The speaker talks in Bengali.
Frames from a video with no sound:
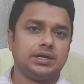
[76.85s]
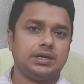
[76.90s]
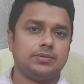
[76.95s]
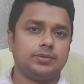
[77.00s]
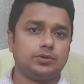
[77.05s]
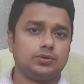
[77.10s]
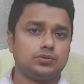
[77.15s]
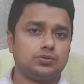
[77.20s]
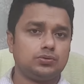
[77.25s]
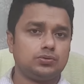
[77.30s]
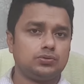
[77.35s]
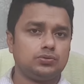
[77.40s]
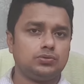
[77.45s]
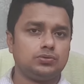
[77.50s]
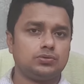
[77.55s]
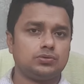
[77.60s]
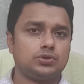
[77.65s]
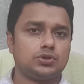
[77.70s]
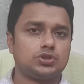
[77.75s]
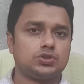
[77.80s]
এবং দুধ
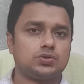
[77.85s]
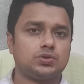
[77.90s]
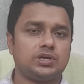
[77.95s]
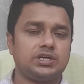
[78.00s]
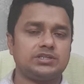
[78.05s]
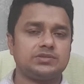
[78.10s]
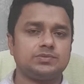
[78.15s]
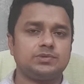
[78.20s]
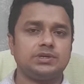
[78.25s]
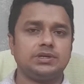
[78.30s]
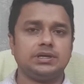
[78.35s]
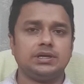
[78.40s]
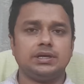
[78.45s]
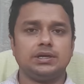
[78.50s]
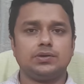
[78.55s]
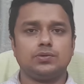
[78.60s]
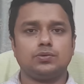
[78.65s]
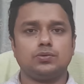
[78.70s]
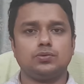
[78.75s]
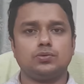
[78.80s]
নষ্ট আসবে
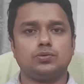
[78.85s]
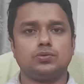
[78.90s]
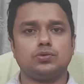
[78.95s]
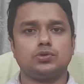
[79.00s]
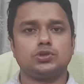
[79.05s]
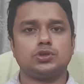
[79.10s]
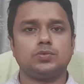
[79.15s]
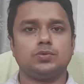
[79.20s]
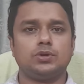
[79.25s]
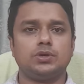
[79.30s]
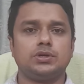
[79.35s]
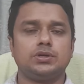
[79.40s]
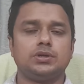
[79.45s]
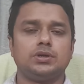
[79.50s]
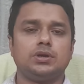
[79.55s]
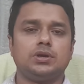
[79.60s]
কোনো কোনো সময়